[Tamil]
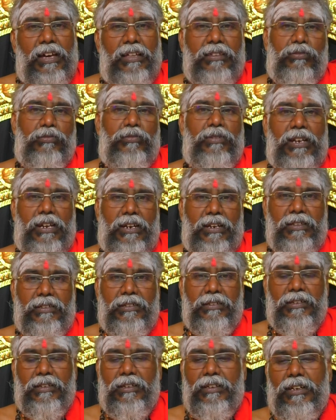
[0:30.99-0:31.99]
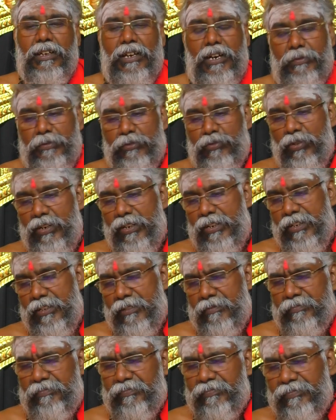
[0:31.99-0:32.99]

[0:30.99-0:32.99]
அது ரொம்ப நல்லது அப்படின்னு சொல்லிட்டு